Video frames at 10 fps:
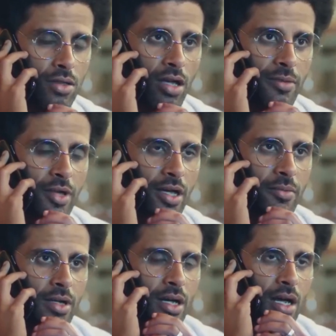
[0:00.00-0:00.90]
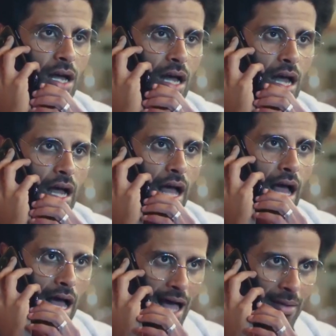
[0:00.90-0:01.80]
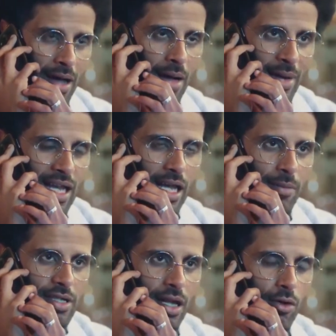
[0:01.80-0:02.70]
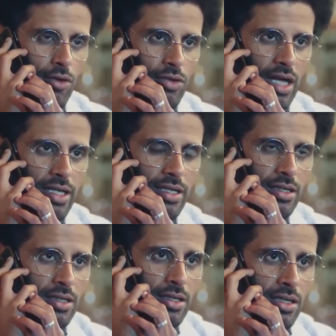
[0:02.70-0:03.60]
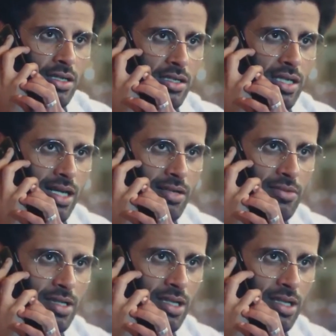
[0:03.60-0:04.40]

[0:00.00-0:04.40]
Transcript: طيب طيب آه، هبلغ البطله وارد عليك سلام